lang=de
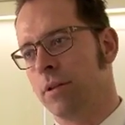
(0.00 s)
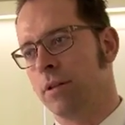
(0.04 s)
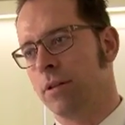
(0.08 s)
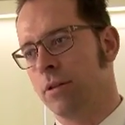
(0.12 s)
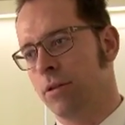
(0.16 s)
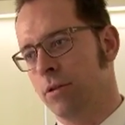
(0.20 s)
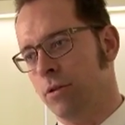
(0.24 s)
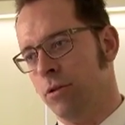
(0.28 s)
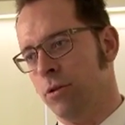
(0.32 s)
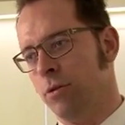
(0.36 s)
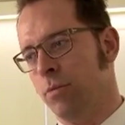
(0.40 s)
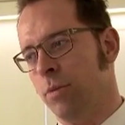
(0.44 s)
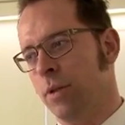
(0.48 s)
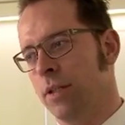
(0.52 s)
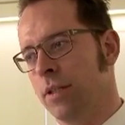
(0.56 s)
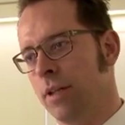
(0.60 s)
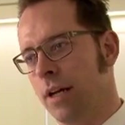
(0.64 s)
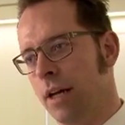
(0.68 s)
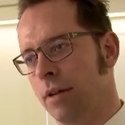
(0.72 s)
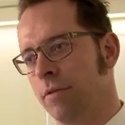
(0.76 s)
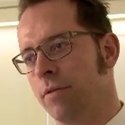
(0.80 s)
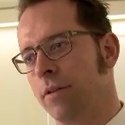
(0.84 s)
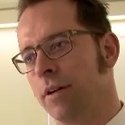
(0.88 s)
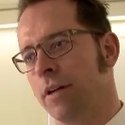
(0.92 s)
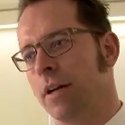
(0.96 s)
Das ist eine
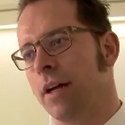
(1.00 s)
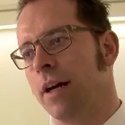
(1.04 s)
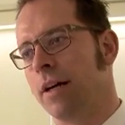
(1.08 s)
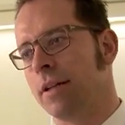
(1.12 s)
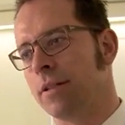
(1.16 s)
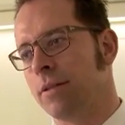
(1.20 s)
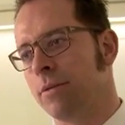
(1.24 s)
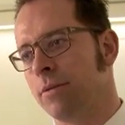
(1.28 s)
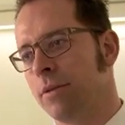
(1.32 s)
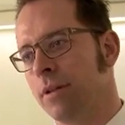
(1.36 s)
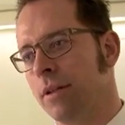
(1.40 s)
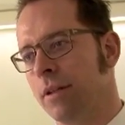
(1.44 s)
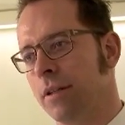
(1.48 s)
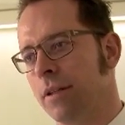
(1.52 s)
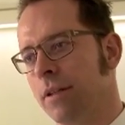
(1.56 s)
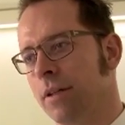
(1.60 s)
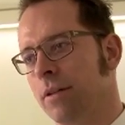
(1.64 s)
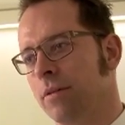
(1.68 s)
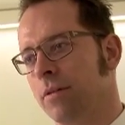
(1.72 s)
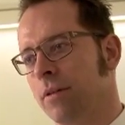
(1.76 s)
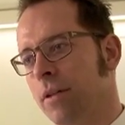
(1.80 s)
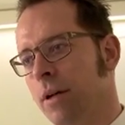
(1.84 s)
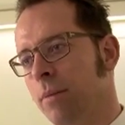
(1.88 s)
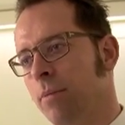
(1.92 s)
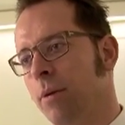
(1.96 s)
Spezialverglasung hier dann
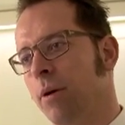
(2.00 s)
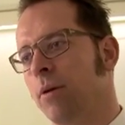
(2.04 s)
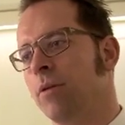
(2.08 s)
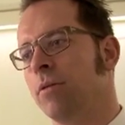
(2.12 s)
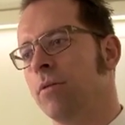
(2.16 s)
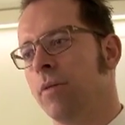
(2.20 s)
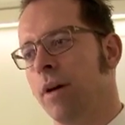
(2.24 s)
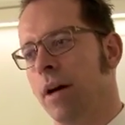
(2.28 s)
und da brauchen